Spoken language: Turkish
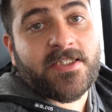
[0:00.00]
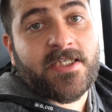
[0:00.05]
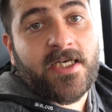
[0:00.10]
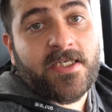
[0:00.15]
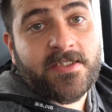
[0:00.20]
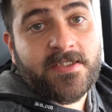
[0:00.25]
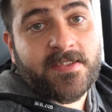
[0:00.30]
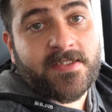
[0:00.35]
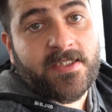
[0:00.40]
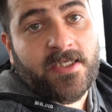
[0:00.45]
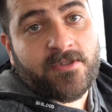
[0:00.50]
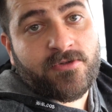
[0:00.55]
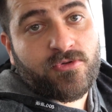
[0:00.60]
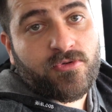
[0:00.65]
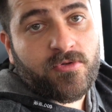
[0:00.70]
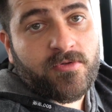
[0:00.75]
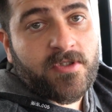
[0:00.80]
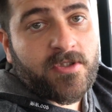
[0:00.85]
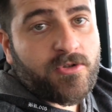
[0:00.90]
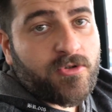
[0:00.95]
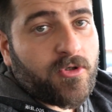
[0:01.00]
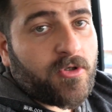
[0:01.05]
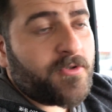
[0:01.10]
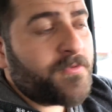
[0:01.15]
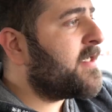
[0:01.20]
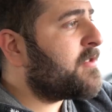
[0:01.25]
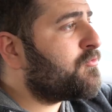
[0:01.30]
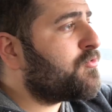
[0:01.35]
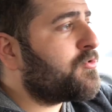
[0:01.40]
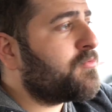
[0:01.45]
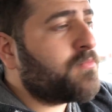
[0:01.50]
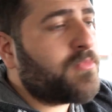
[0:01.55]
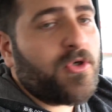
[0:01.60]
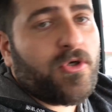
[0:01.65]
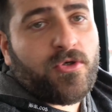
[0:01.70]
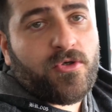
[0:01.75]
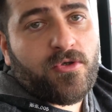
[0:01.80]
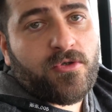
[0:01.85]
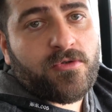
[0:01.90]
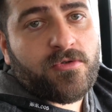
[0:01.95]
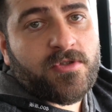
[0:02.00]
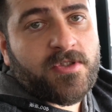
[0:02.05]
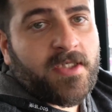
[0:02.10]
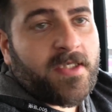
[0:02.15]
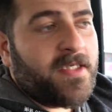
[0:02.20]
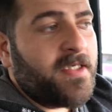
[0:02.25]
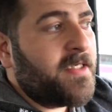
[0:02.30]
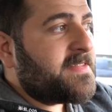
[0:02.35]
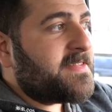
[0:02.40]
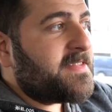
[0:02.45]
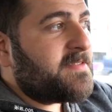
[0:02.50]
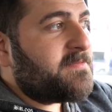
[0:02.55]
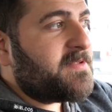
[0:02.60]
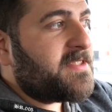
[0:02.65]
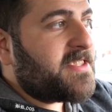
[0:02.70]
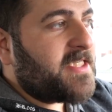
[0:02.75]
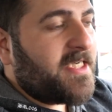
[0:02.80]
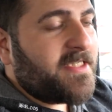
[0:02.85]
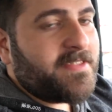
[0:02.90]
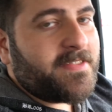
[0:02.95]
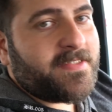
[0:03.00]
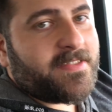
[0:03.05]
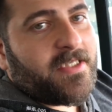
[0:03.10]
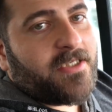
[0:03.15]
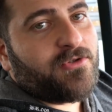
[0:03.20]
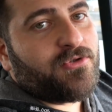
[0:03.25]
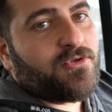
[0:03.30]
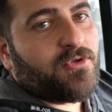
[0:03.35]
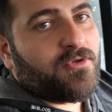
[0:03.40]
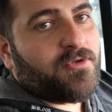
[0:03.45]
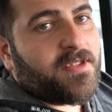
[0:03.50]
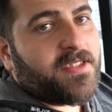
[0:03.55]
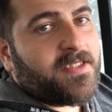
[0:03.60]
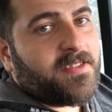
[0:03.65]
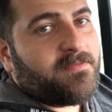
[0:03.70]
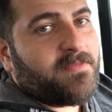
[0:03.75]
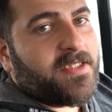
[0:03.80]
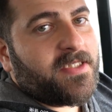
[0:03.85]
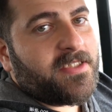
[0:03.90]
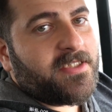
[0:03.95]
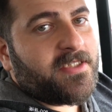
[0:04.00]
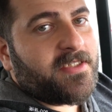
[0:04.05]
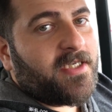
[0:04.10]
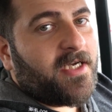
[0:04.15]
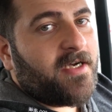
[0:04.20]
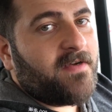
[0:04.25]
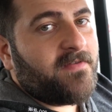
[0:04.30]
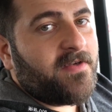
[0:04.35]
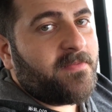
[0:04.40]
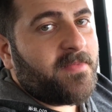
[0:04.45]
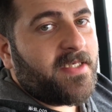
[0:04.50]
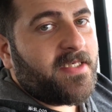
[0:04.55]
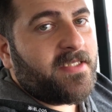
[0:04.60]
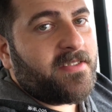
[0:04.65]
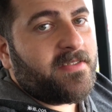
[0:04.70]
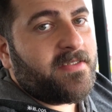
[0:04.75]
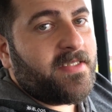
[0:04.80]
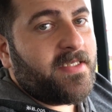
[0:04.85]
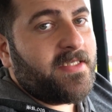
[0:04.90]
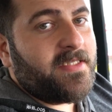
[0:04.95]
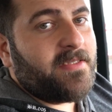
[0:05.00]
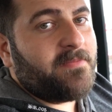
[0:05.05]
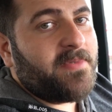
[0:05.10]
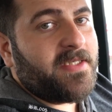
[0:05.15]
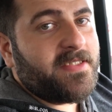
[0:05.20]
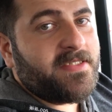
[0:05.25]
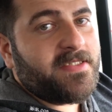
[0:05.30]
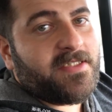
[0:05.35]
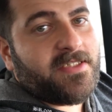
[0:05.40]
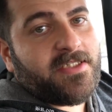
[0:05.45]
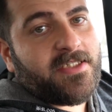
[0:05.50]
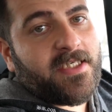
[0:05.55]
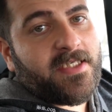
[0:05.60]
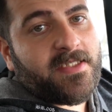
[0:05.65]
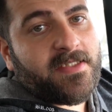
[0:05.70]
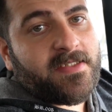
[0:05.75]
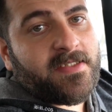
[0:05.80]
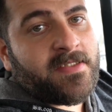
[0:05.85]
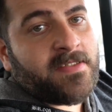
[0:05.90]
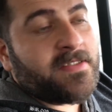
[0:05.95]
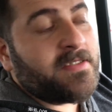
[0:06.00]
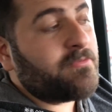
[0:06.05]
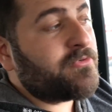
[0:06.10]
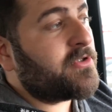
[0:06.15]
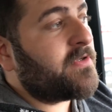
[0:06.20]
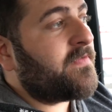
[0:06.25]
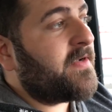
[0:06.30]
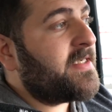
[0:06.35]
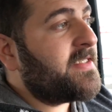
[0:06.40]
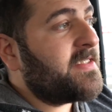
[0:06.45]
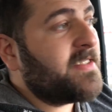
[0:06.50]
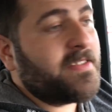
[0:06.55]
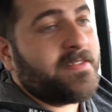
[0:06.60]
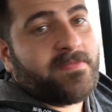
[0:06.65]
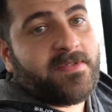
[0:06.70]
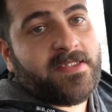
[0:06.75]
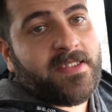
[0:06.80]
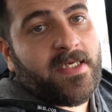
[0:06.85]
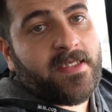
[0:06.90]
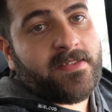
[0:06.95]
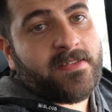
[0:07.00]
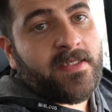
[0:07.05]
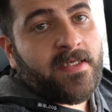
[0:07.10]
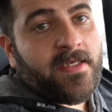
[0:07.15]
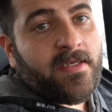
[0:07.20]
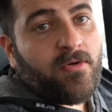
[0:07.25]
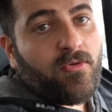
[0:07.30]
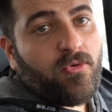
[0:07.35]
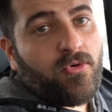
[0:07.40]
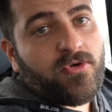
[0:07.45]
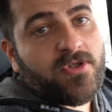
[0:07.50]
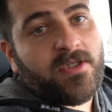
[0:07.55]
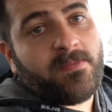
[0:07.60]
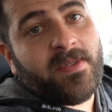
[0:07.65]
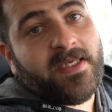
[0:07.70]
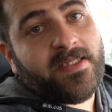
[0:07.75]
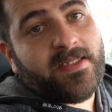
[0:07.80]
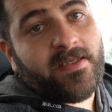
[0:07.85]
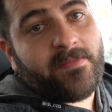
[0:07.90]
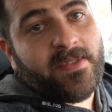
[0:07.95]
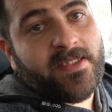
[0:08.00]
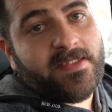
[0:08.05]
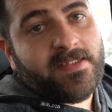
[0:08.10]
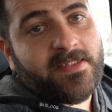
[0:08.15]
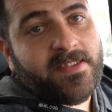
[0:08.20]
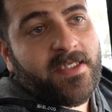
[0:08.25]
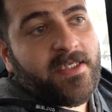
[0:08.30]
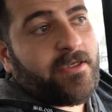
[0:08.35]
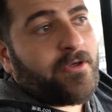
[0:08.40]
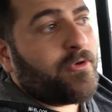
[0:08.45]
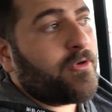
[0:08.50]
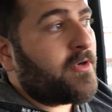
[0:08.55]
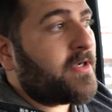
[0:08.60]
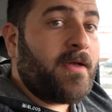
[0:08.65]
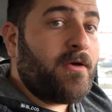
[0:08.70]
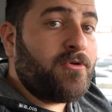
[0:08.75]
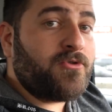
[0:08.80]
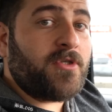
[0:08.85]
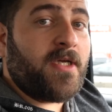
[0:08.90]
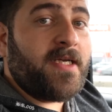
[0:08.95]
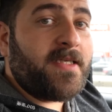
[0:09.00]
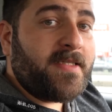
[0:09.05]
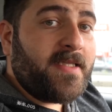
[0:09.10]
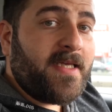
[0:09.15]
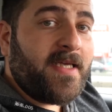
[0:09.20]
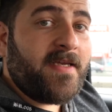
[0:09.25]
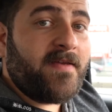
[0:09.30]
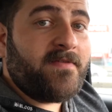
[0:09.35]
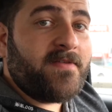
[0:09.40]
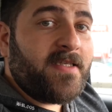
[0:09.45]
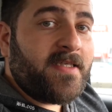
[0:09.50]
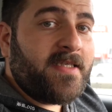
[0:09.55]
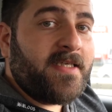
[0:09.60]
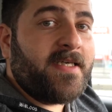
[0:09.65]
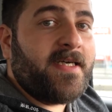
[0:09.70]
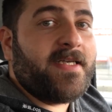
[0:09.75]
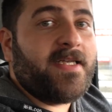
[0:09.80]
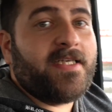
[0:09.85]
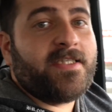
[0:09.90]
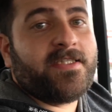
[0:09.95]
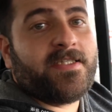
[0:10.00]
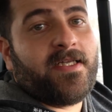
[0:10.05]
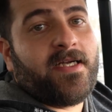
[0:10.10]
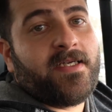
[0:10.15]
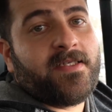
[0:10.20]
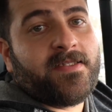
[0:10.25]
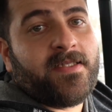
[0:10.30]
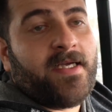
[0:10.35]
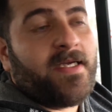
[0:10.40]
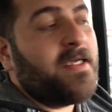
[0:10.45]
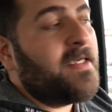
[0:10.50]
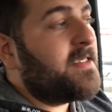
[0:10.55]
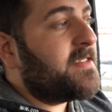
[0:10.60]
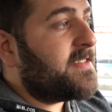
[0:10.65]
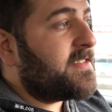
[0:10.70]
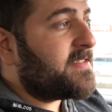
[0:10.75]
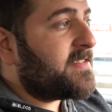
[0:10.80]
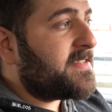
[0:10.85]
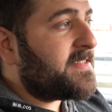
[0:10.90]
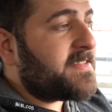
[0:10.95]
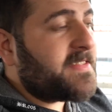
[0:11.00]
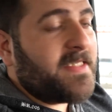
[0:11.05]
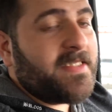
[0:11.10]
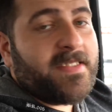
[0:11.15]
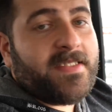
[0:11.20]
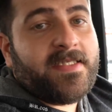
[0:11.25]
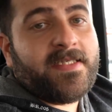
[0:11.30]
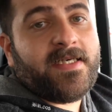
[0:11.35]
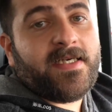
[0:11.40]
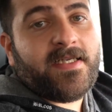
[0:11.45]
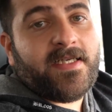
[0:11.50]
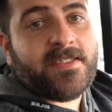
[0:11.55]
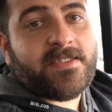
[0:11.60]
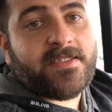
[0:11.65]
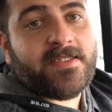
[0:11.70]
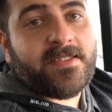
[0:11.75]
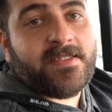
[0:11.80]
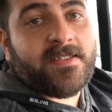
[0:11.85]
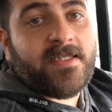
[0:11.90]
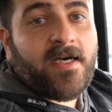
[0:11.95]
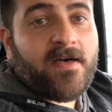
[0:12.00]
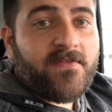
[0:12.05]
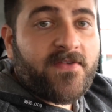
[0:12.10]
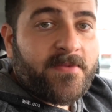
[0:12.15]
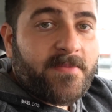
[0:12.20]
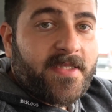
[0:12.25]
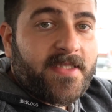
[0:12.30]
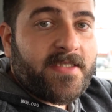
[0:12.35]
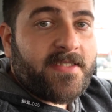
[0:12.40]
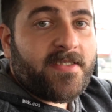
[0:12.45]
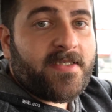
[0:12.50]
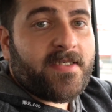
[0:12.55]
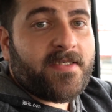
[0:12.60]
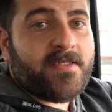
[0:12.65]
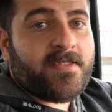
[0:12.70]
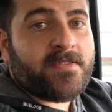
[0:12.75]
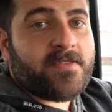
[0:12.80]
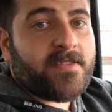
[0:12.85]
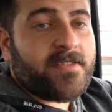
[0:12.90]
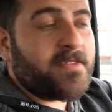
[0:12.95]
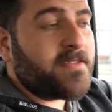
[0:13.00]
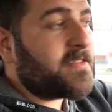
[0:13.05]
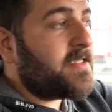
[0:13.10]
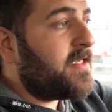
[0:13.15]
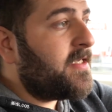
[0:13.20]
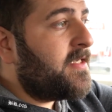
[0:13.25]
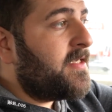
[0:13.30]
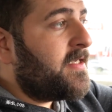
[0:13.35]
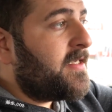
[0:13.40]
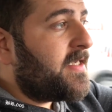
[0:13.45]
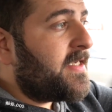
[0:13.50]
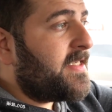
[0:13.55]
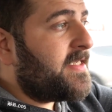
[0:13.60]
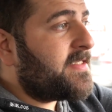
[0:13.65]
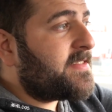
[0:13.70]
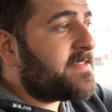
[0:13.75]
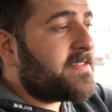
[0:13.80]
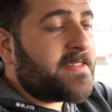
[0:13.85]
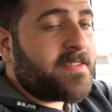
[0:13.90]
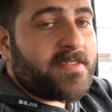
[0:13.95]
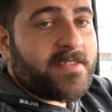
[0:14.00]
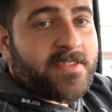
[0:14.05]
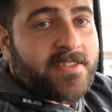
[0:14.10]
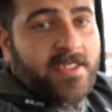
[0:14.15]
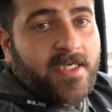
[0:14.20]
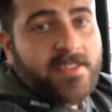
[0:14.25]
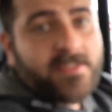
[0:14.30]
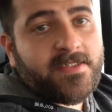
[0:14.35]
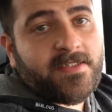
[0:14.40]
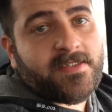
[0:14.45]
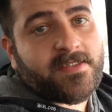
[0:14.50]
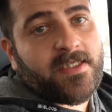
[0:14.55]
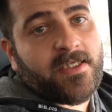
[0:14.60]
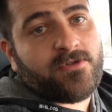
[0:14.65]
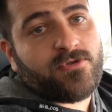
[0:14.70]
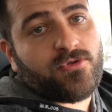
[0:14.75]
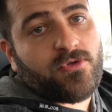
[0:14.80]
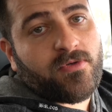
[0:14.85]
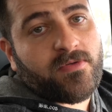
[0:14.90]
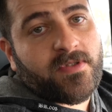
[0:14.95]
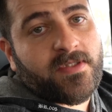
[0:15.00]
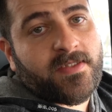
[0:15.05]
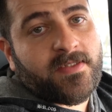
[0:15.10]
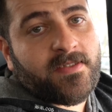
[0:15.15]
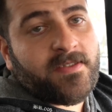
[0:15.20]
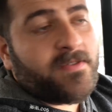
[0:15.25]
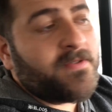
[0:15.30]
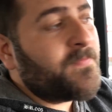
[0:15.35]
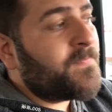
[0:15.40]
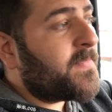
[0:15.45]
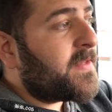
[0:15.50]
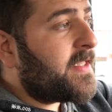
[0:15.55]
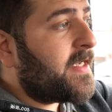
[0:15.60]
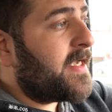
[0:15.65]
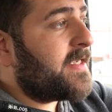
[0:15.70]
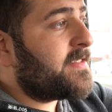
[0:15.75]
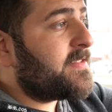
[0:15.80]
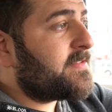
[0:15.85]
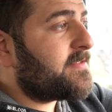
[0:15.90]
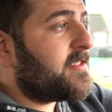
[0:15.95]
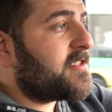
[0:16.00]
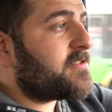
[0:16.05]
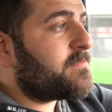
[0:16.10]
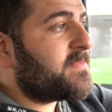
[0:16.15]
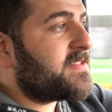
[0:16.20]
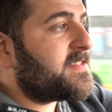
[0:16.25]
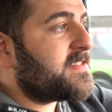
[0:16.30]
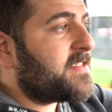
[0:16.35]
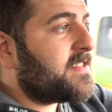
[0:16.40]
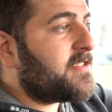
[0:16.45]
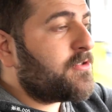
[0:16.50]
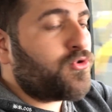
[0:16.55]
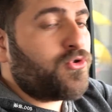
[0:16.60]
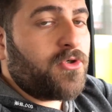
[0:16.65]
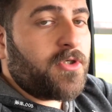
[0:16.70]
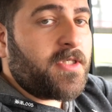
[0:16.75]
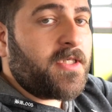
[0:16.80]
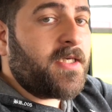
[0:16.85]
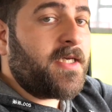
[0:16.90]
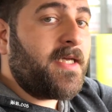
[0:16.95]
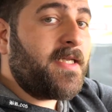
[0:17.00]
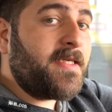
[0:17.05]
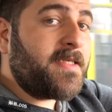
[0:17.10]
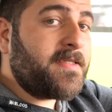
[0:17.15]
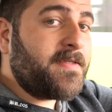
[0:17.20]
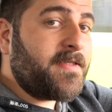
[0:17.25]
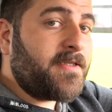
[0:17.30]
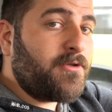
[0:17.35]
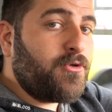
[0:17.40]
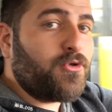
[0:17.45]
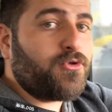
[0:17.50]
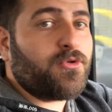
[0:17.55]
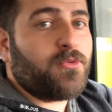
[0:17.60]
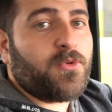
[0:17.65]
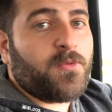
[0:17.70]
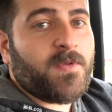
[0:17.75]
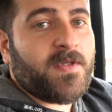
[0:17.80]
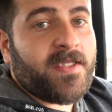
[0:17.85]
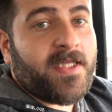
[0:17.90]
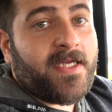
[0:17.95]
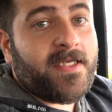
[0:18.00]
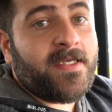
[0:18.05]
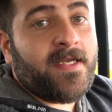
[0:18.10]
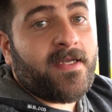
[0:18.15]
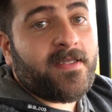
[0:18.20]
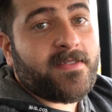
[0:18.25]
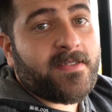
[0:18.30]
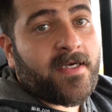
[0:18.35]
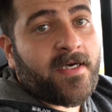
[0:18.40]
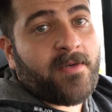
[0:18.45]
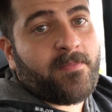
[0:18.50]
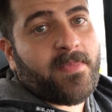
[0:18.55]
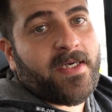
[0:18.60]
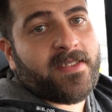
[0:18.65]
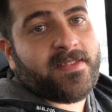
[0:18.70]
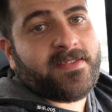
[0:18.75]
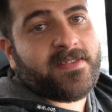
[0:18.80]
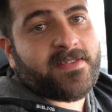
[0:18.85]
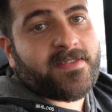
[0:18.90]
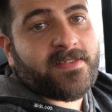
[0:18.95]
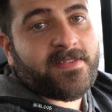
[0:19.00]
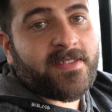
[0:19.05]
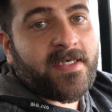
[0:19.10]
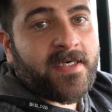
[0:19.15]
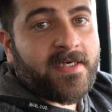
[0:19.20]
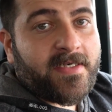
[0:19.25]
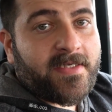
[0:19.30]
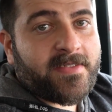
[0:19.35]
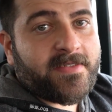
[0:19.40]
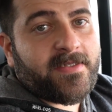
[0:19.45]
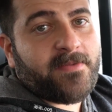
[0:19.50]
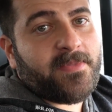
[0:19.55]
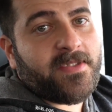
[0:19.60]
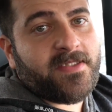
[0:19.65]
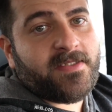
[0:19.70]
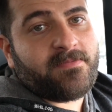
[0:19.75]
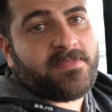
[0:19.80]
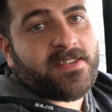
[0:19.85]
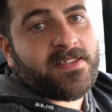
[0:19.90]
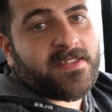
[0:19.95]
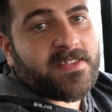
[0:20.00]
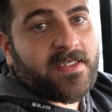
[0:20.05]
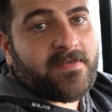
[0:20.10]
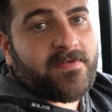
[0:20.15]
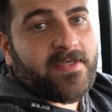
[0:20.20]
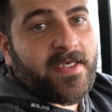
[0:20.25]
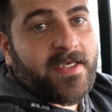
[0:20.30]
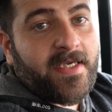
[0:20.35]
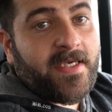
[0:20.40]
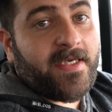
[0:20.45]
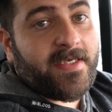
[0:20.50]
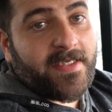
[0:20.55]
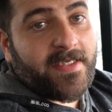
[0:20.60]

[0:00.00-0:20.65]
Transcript: şarj istasyonları yok. E durum böyle olunca siz bir şarj istasyonuna gitmek için AVM'ye değil de benzinciye gittiğinizde bu sefer yarım saat orada beklemeniz gerekiyor. Özellikle evdeki garajlarda ya da sitelerin garajlarında, AVM'lerin garajlarında elektrikli şarj istasyonlarının yaygınlaşması gerekiyor ki elektrikli otomobiller daha mantıklı, daha alınabilir bir seviyeye